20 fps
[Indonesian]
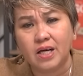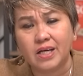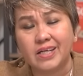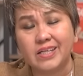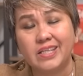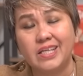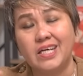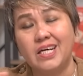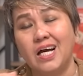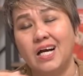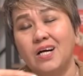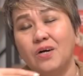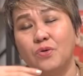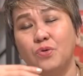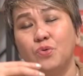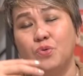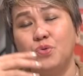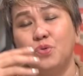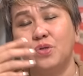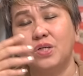Ketika engkau
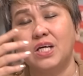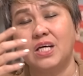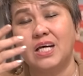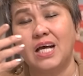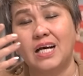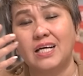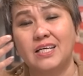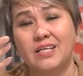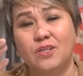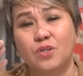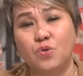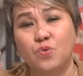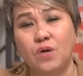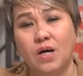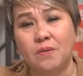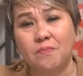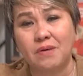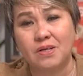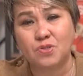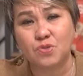duduk di kaki
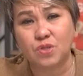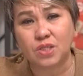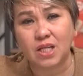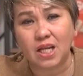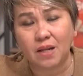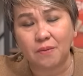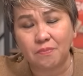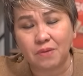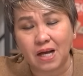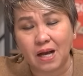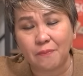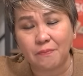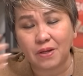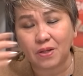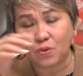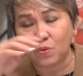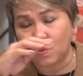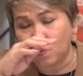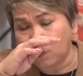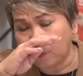Tuhan, masuk ke dalam
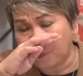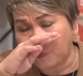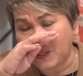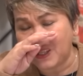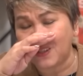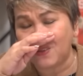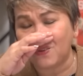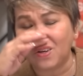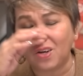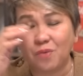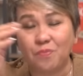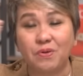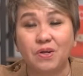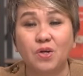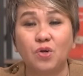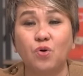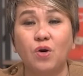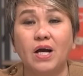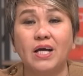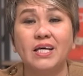kamar, tutup pintu, engkau
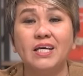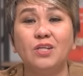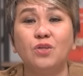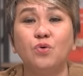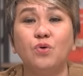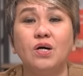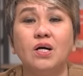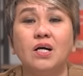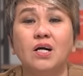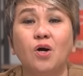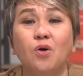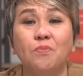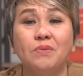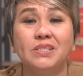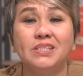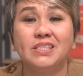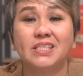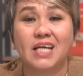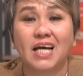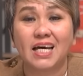berdoa, itu engkau
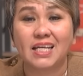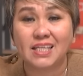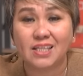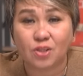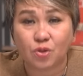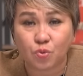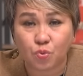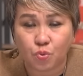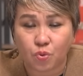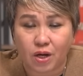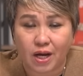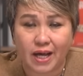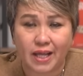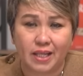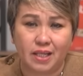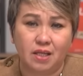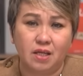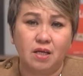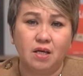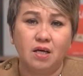mencari
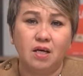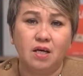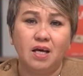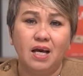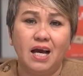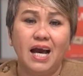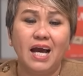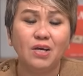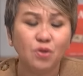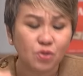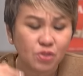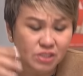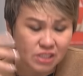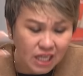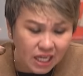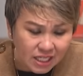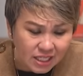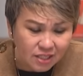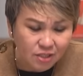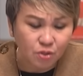Tuhan. Ayo
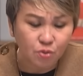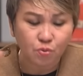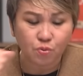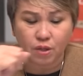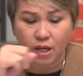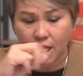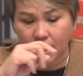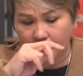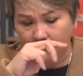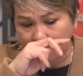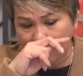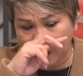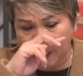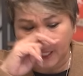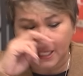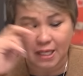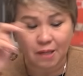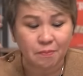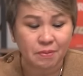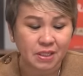cari Tuhan.
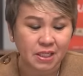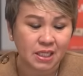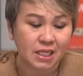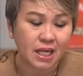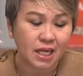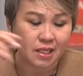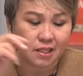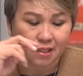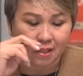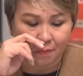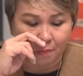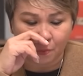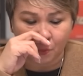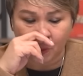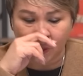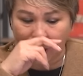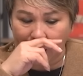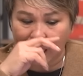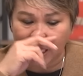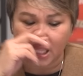Maka ia berkenan
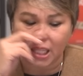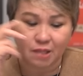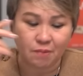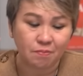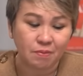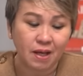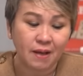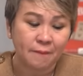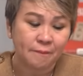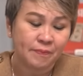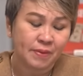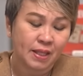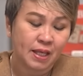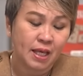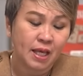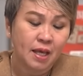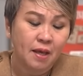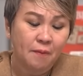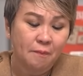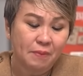ditemui. Ayat
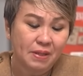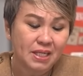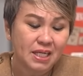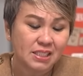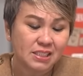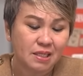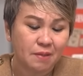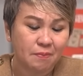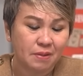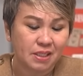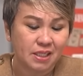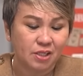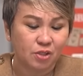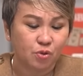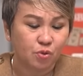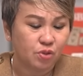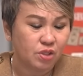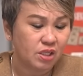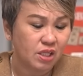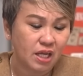5. Pada zaman
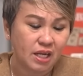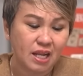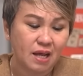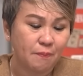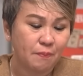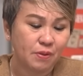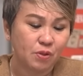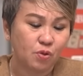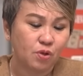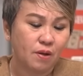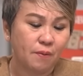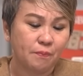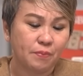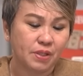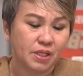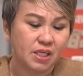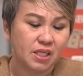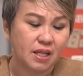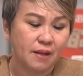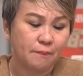itu tidak dapat orang
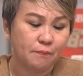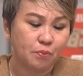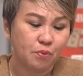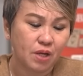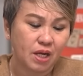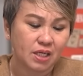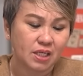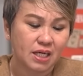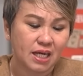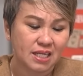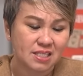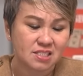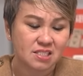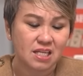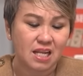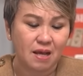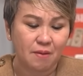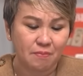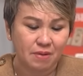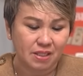pergi dan pulang dengan
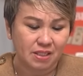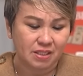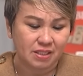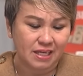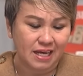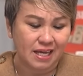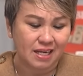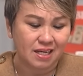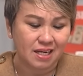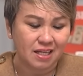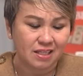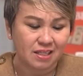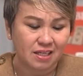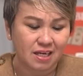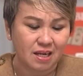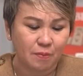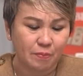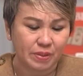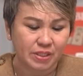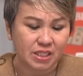selamat. Karena
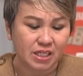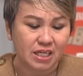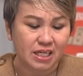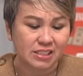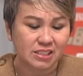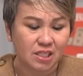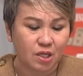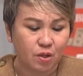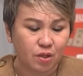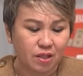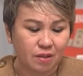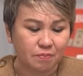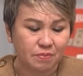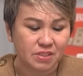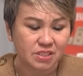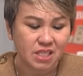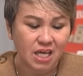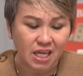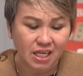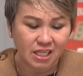terdapat kekacauan yang
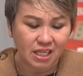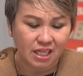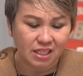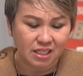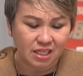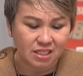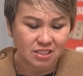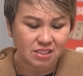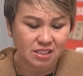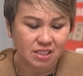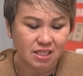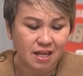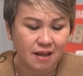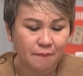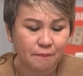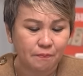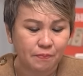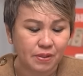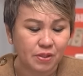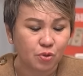besar di antara
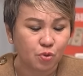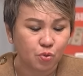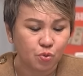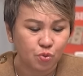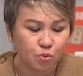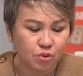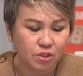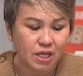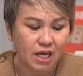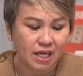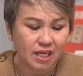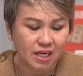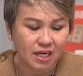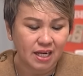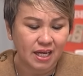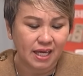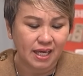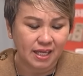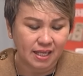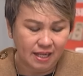segenap penduduk
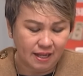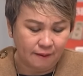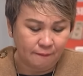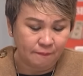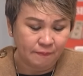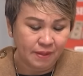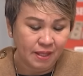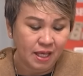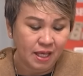daerah-daerah.